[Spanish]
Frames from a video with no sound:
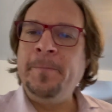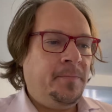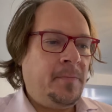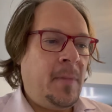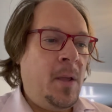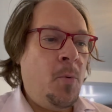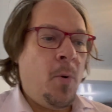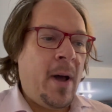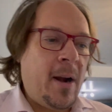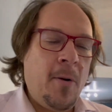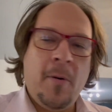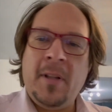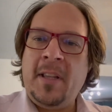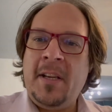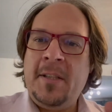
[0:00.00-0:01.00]
dibujar lo
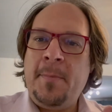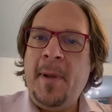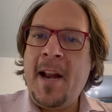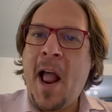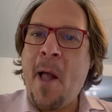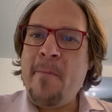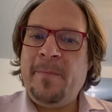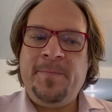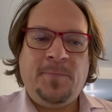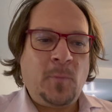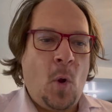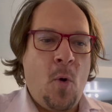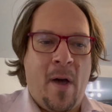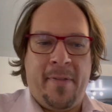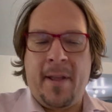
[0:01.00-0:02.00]
que te inspira
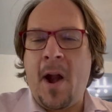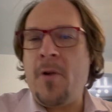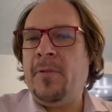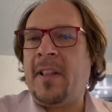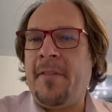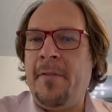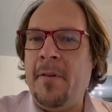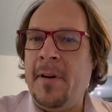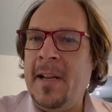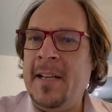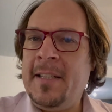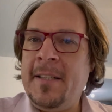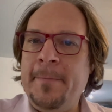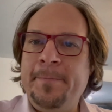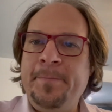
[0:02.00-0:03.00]
o hacer anotaciones